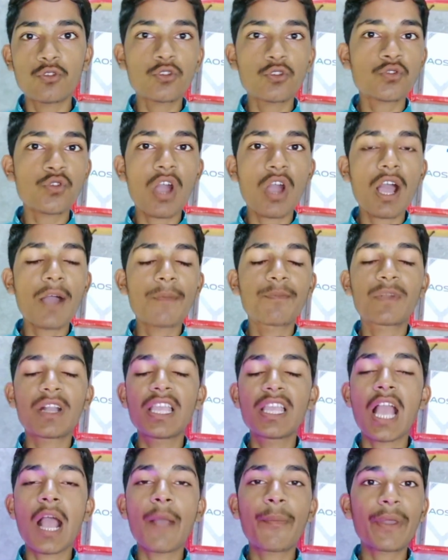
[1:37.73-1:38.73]
तो दोस्तों
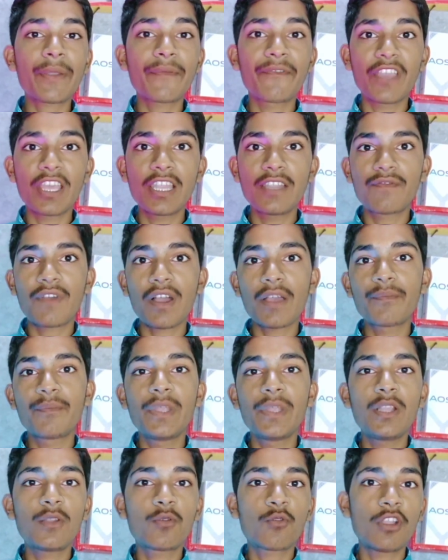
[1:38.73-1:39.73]
आपका यहाँ पर वेरीफाई
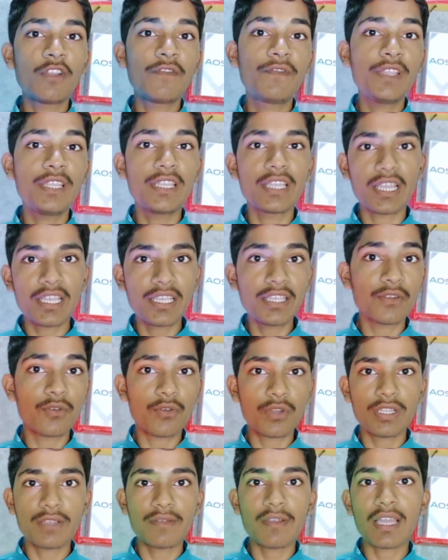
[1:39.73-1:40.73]
बिल्कुल भी नहीं
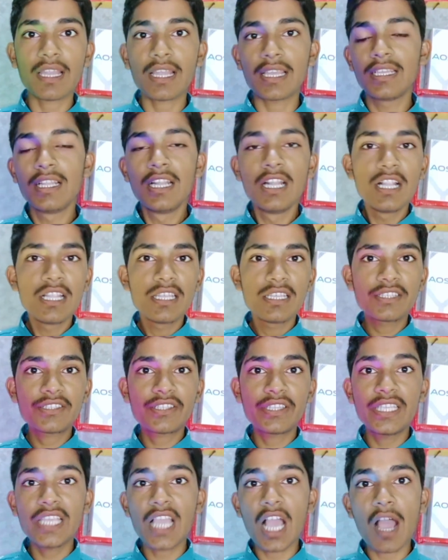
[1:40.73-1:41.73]
होने वाला है
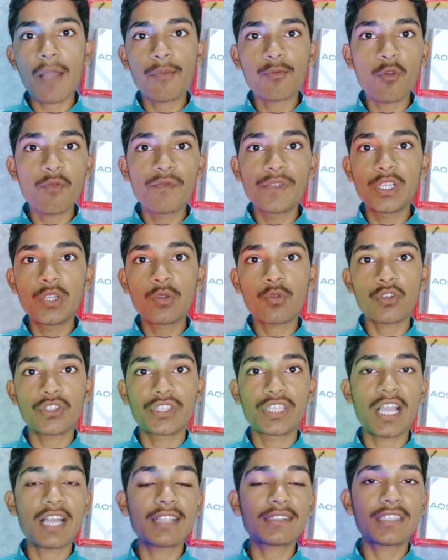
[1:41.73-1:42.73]
इसलिए आपको वीडियो
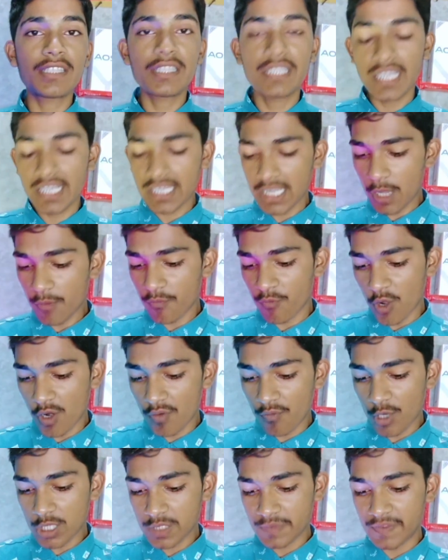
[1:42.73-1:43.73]
को ध्यान से देखना है
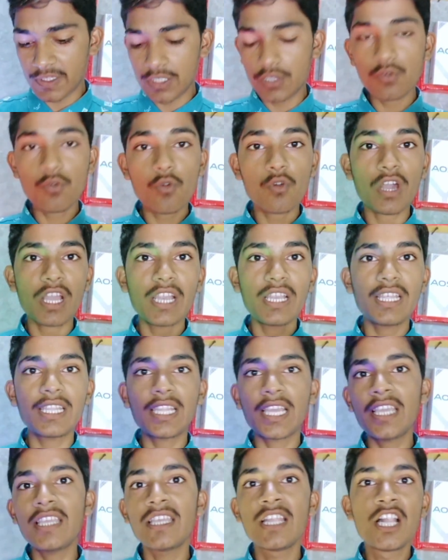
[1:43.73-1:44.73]
फुल वॉच वीडियो को कर
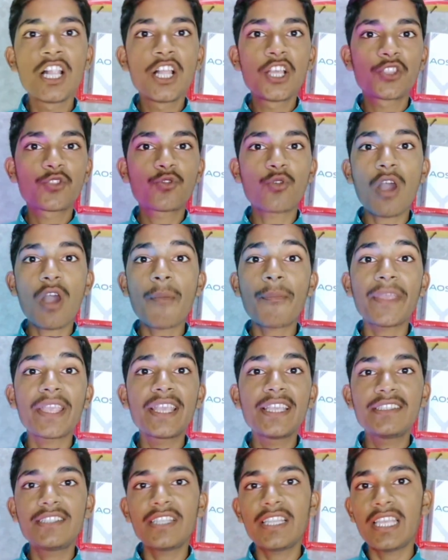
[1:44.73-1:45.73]
लेना है तो आप
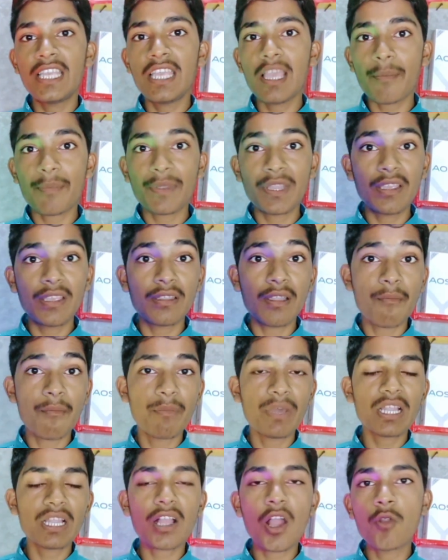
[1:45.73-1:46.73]
इजीली ही अपने
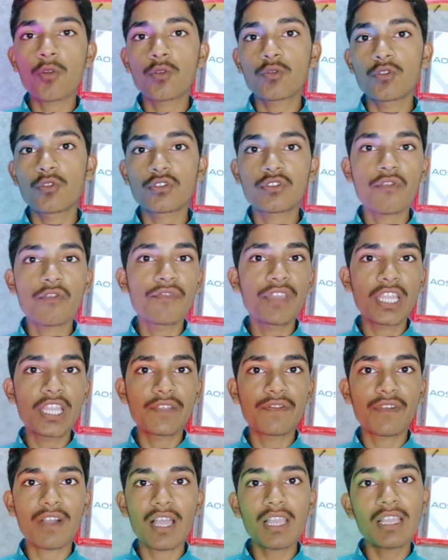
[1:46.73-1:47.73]
रंबल अकाउंट को दोस्तों
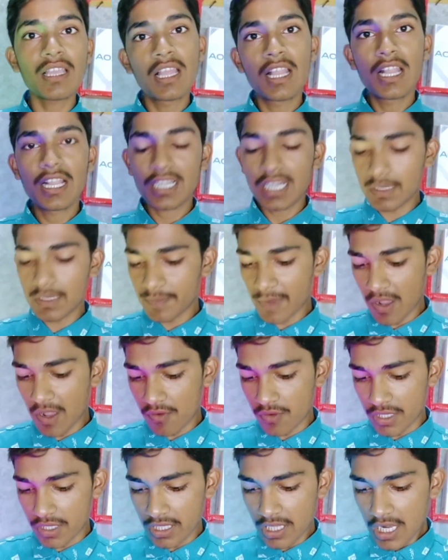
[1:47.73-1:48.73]
वेरीफाई कर
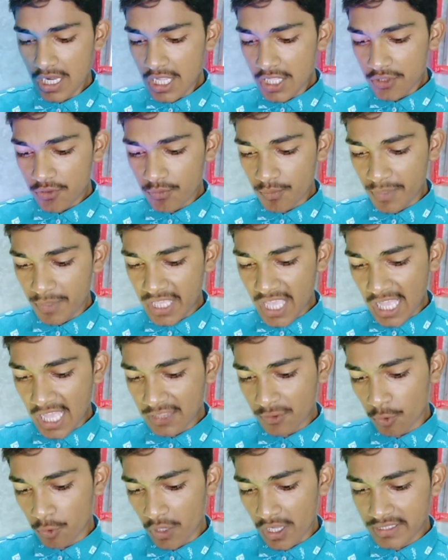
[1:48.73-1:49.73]
पाओगे मैं
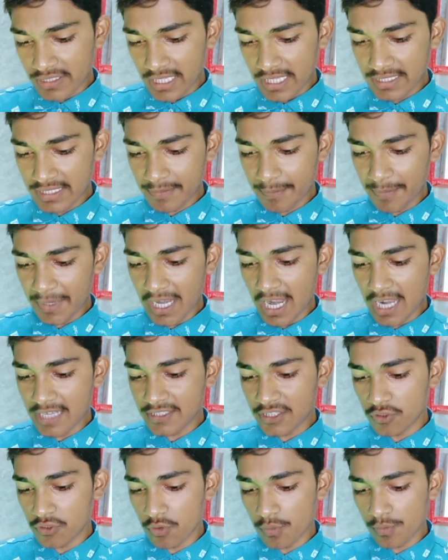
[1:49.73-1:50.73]
यहाँ थोड़ा सा इस
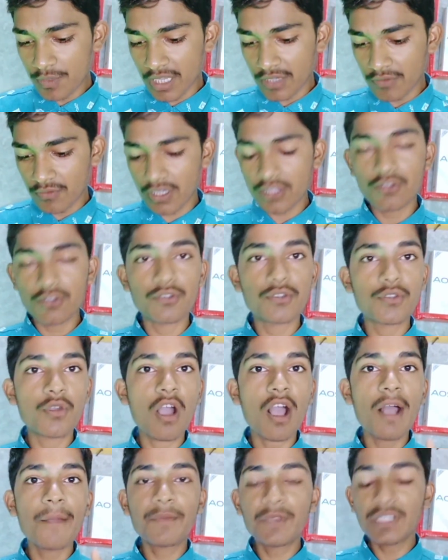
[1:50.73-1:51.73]
प्रकार से जूम करूँगा
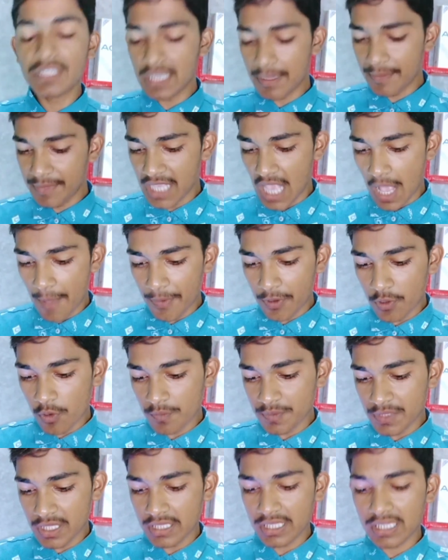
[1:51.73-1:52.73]
दोस्तों आपके सामने यहाँ पर
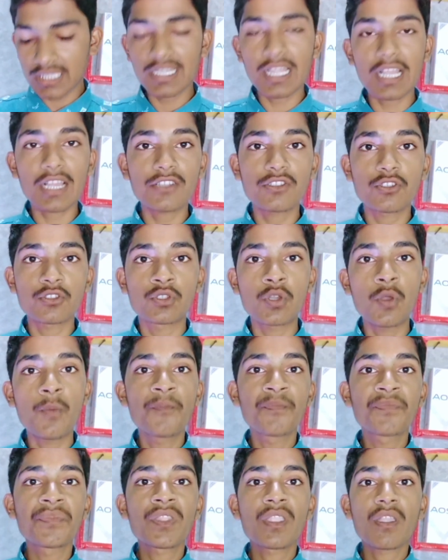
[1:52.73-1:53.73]
ऑप्शन दिख जाएगा दोस्तों
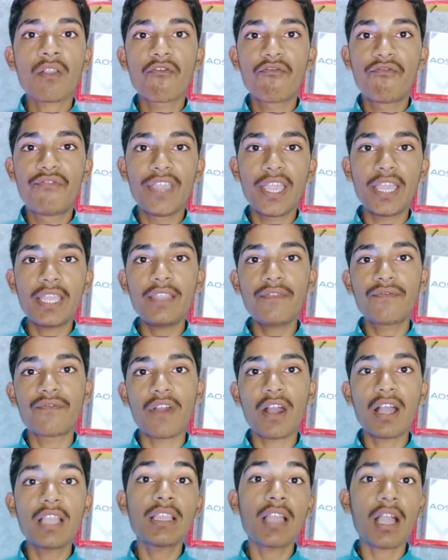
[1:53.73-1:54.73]

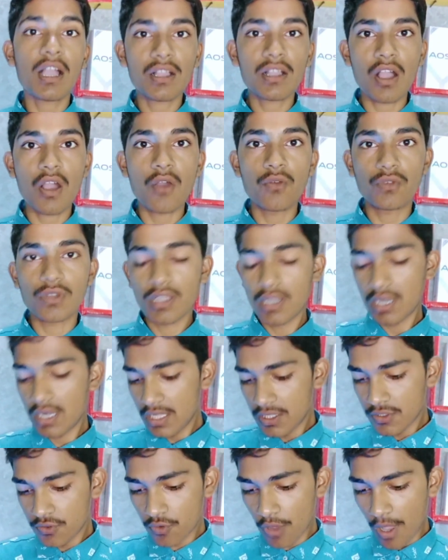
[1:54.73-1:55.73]
वेरीफाई अकाउंट
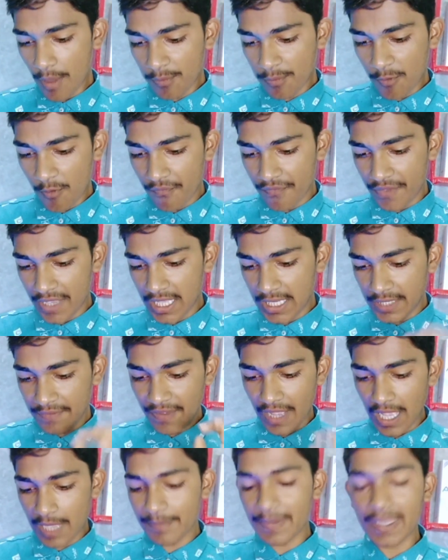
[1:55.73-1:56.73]
तो आपको
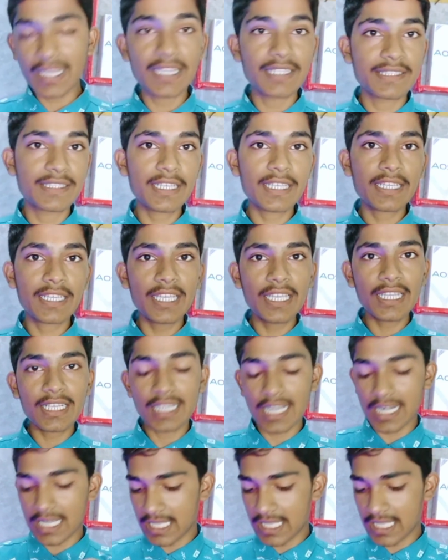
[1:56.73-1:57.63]
वेरीफाई पर ऐसे क्लिक